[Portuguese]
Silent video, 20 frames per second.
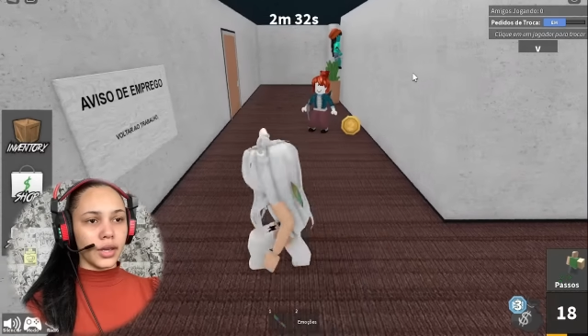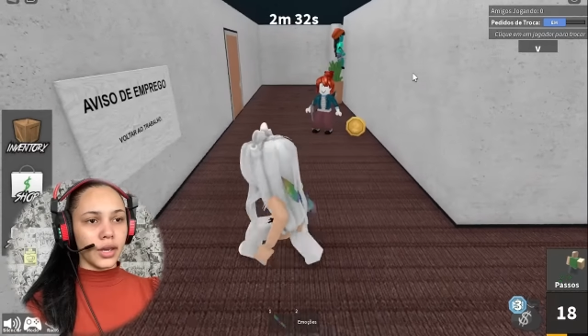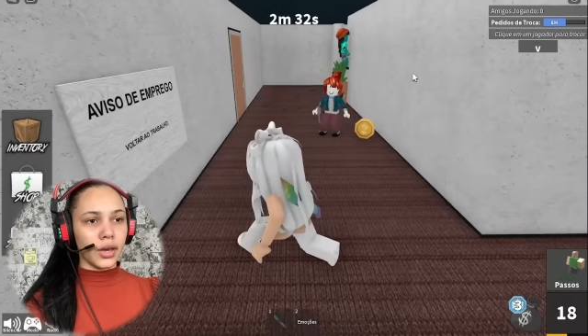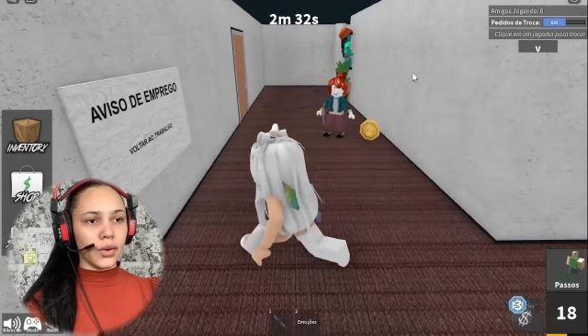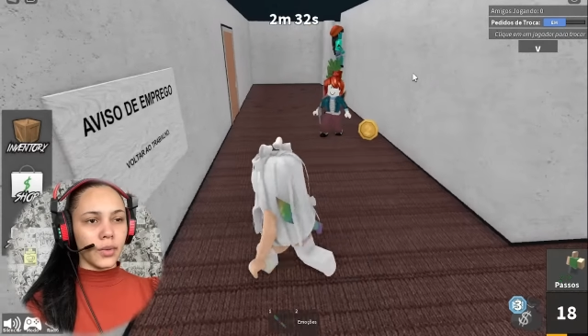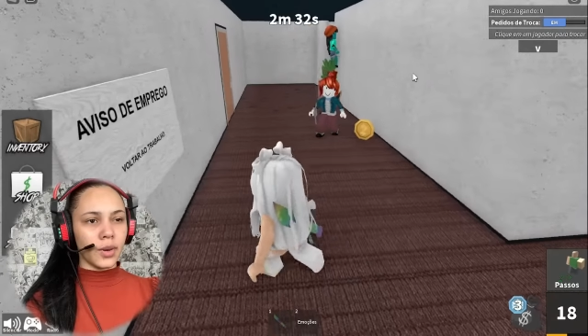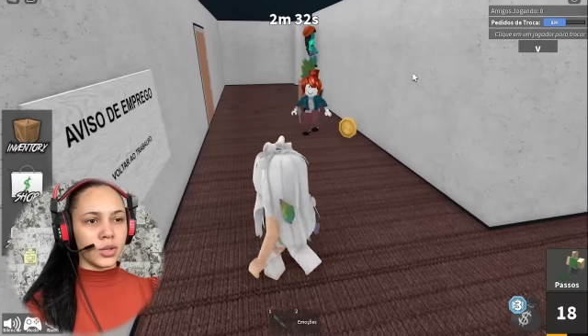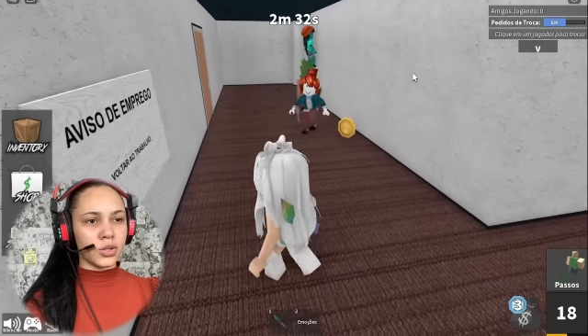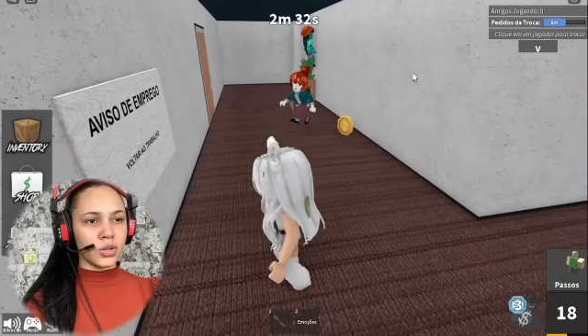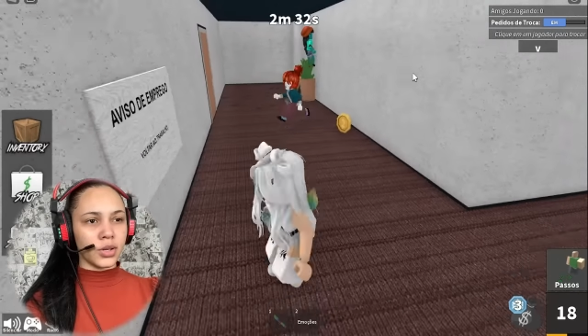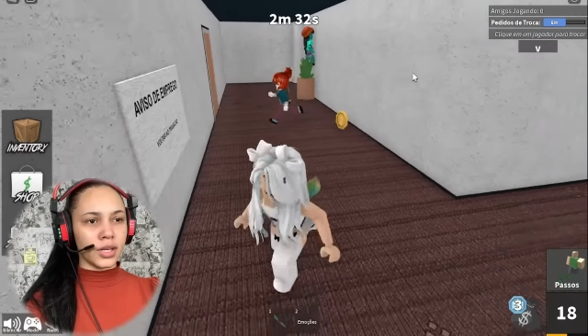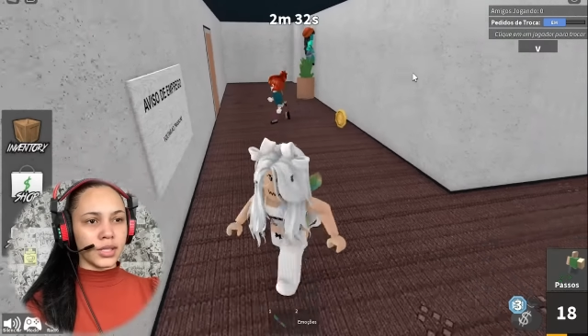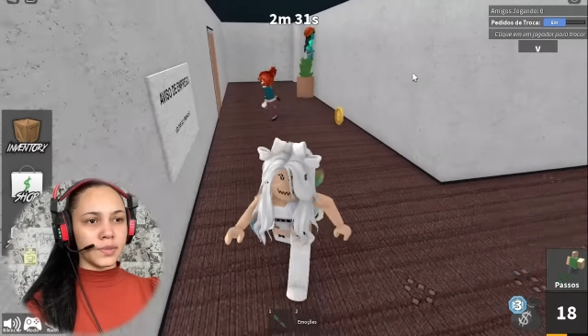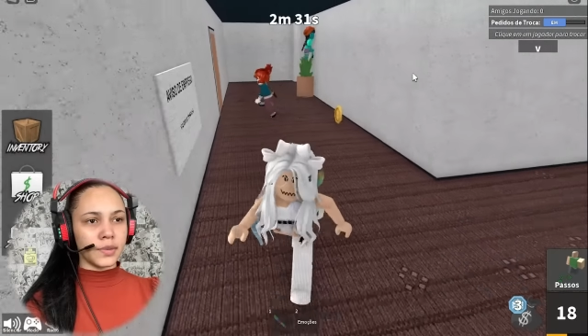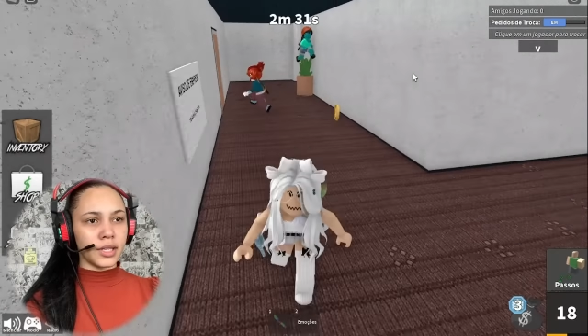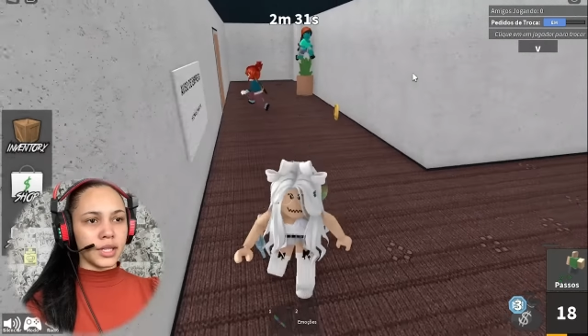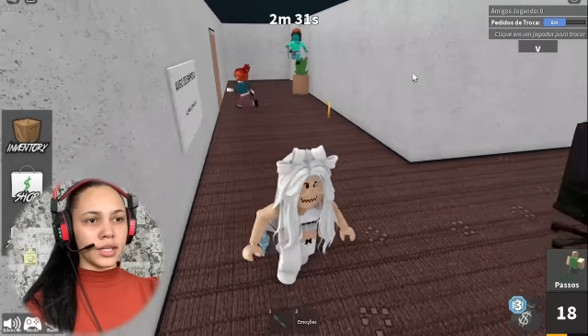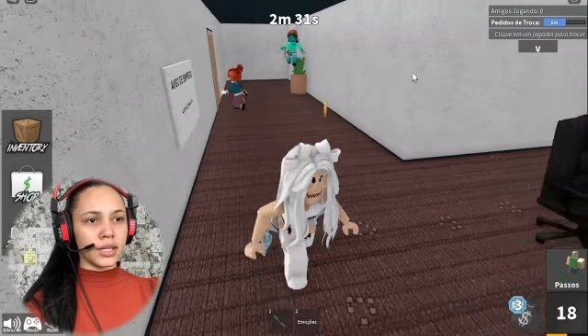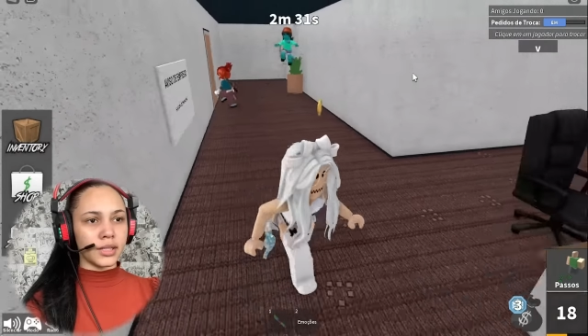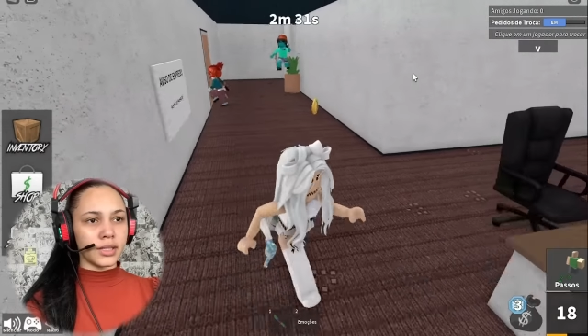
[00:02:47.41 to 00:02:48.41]
eu acho que as
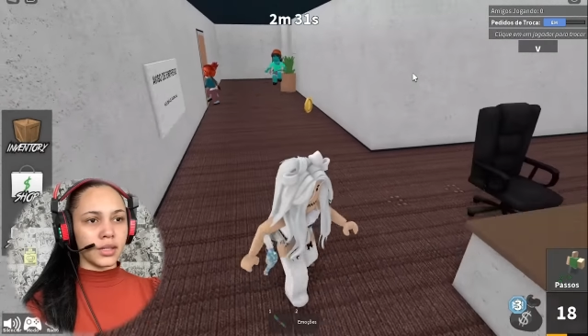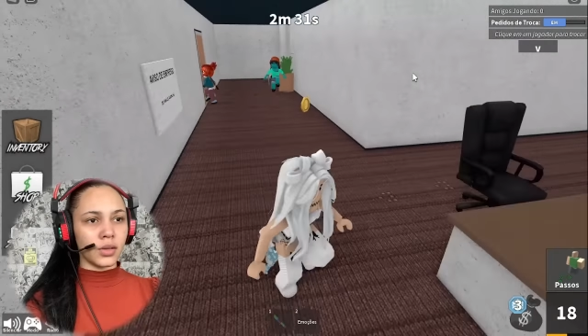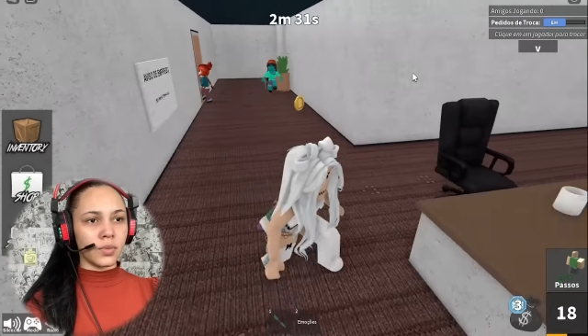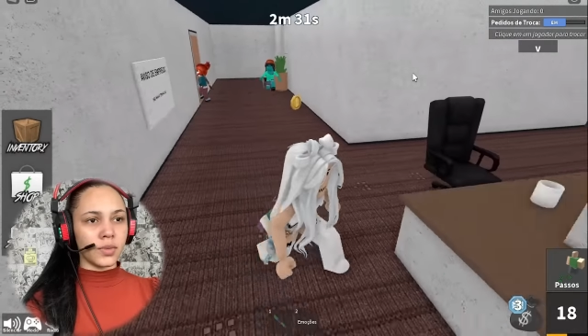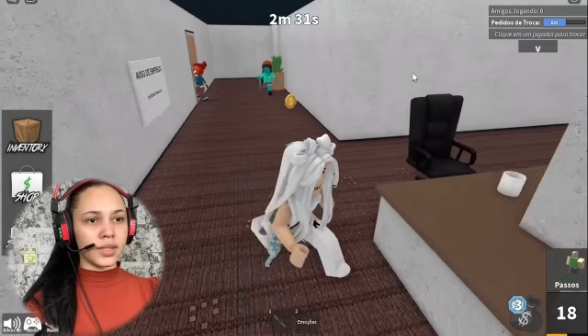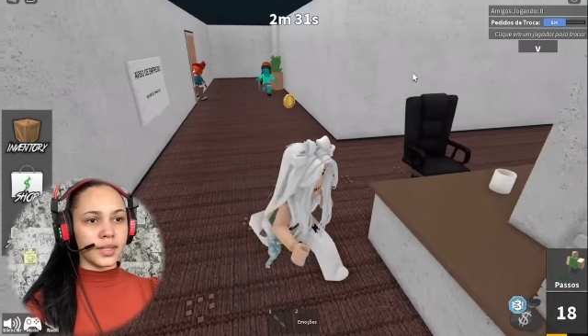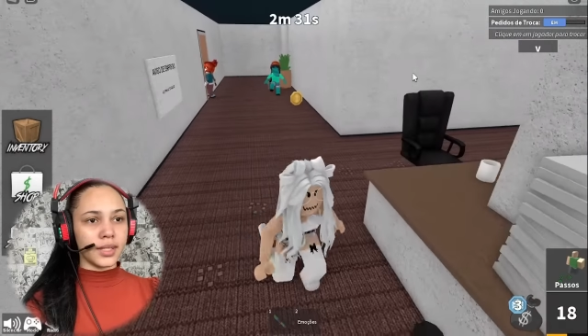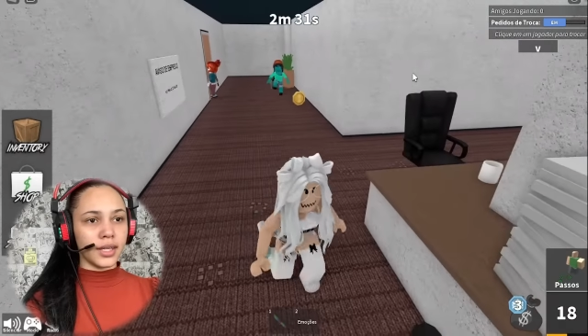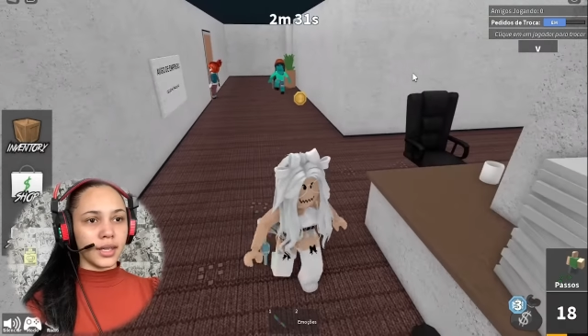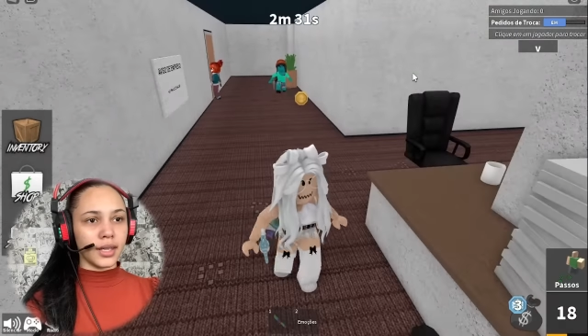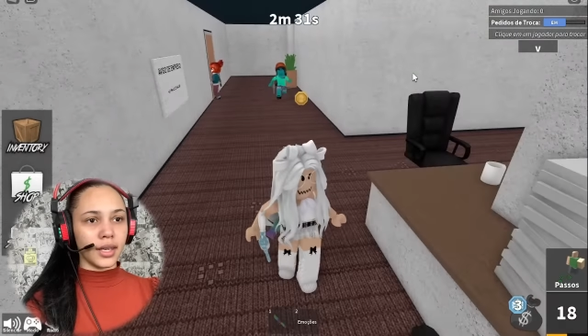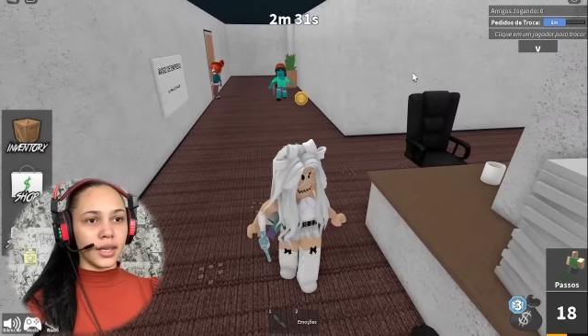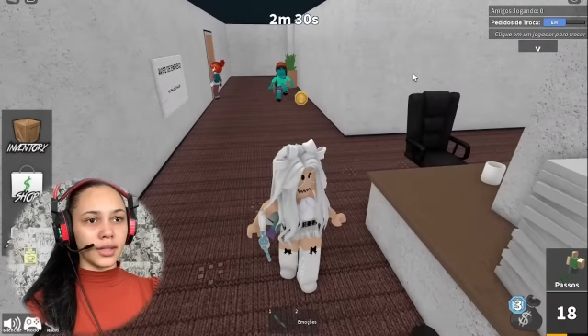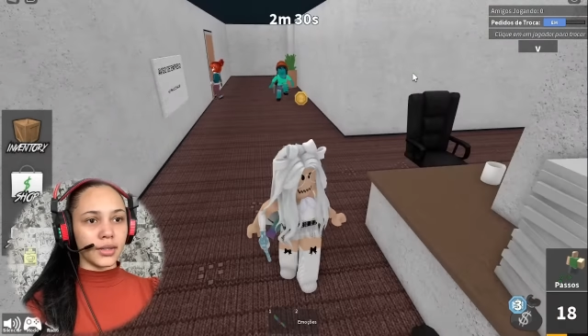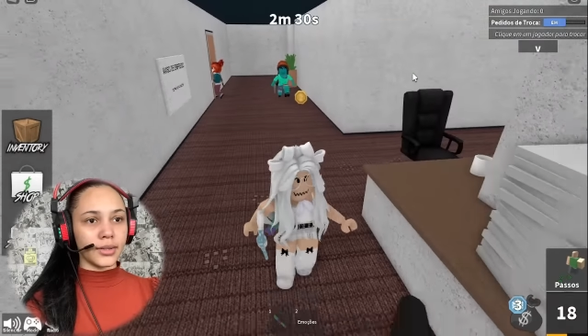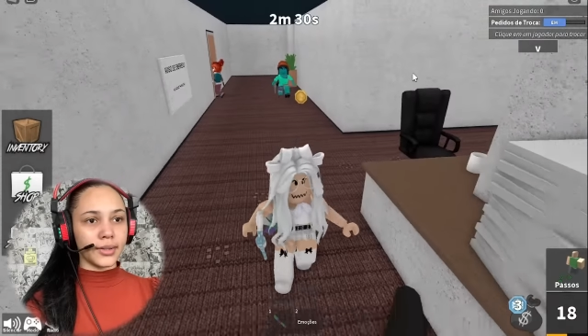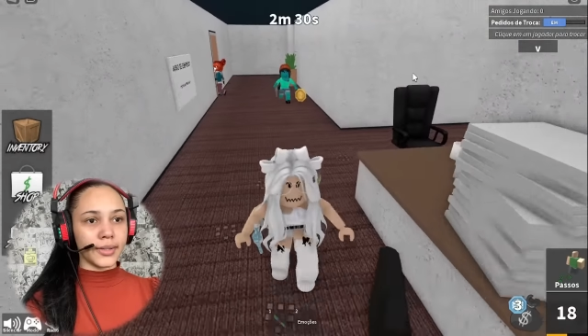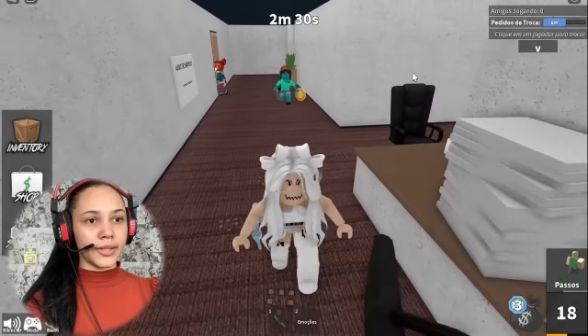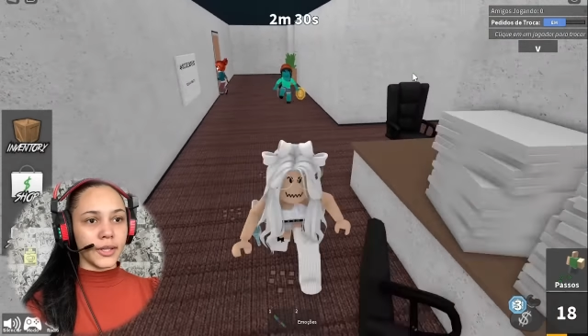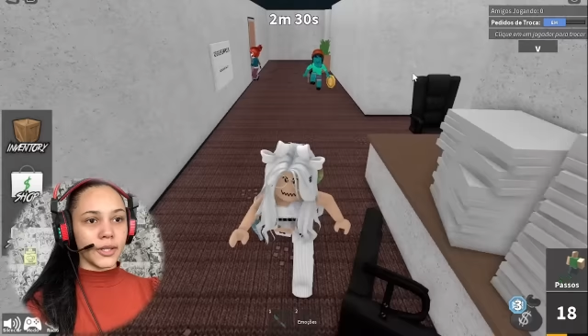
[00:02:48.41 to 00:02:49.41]
meninas estão me seguindo